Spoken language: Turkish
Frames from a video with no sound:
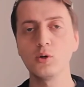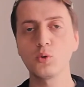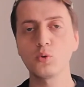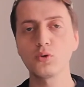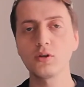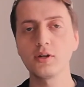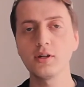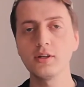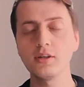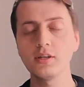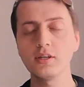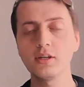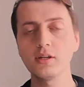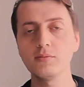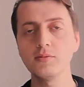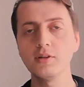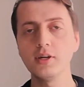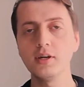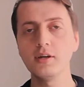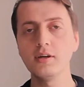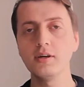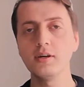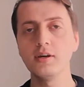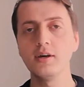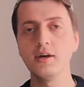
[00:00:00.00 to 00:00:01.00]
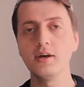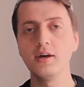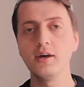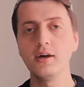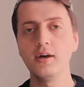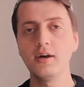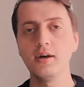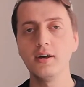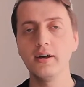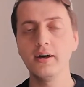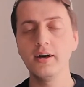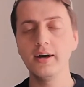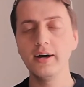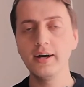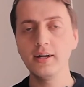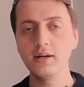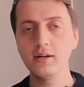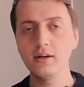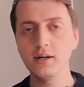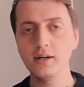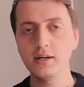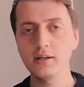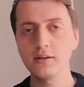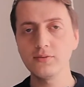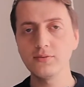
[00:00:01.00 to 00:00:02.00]
Kur'an-ı Kerim'de her
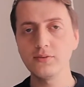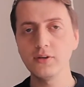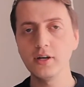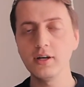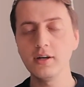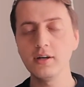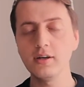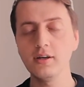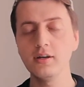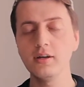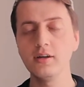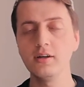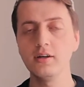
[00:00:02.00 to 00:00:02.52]
harfe